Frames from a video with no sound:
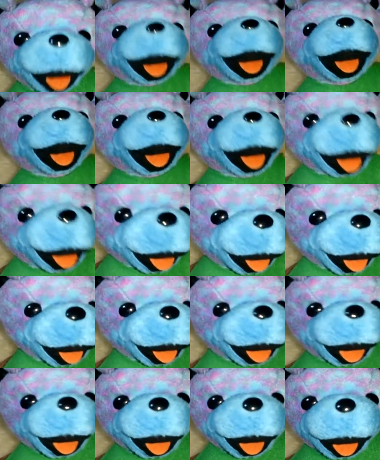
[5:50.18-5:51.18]
1JZ
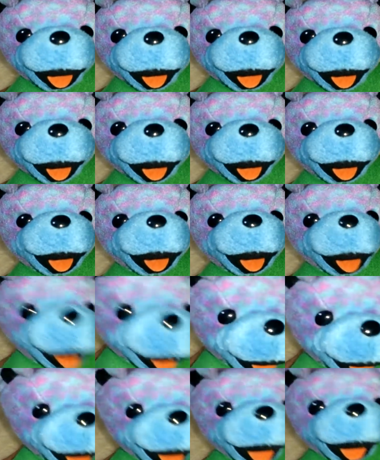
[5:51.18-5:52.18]
ターボ、
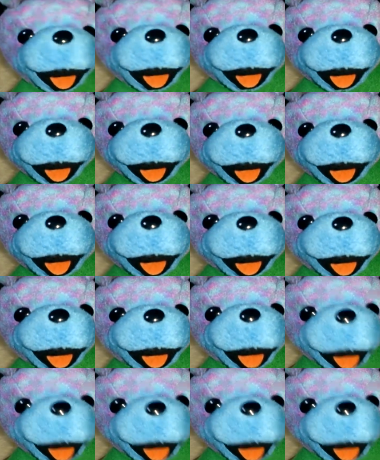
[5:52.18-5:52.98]
1JZGT ノスタ